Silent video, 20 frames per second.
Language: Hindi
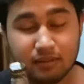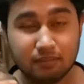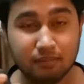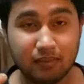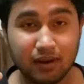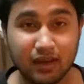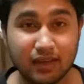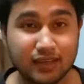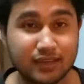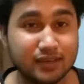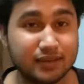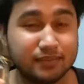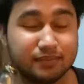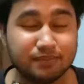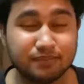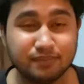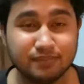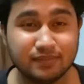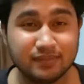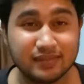भाई
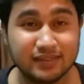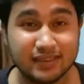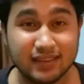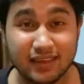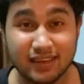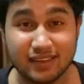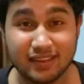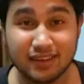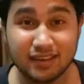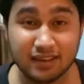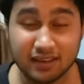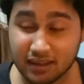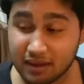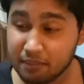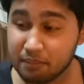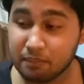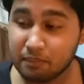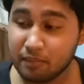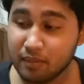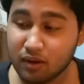देखते हैं ये
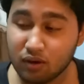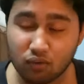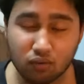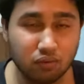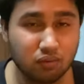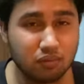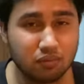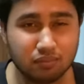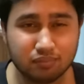मेरे को